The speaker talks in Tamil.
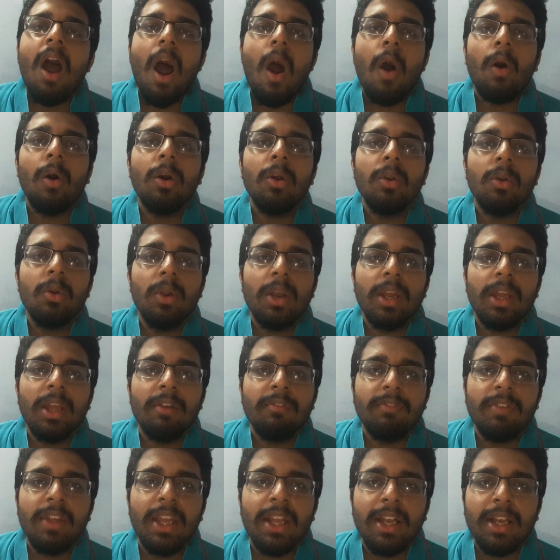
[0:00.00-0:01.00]
அவங்களுடைய
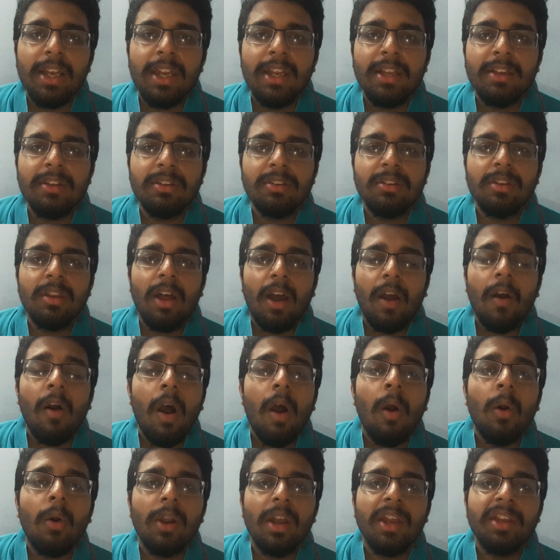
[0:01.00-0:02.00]
வீக்லிங்ஸ்
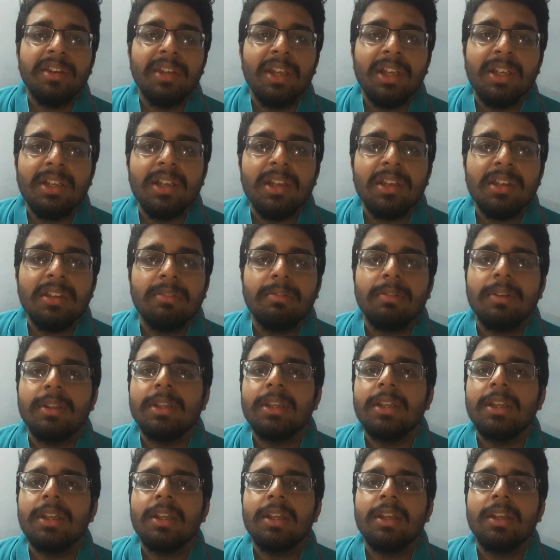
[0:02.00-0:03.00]
அவங்களுடைய சிக்னஸ்
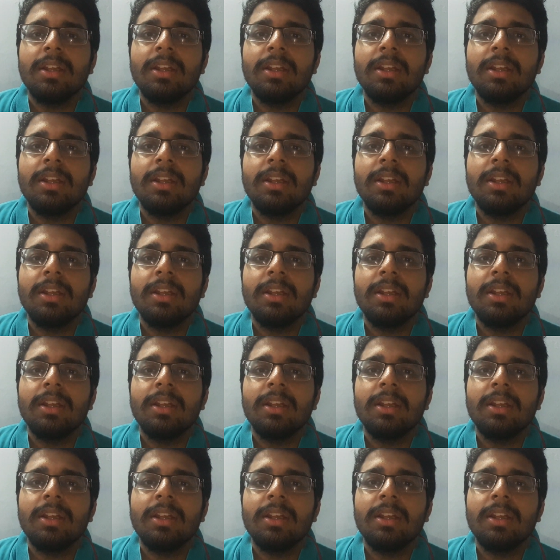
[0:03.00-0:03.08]
வந்து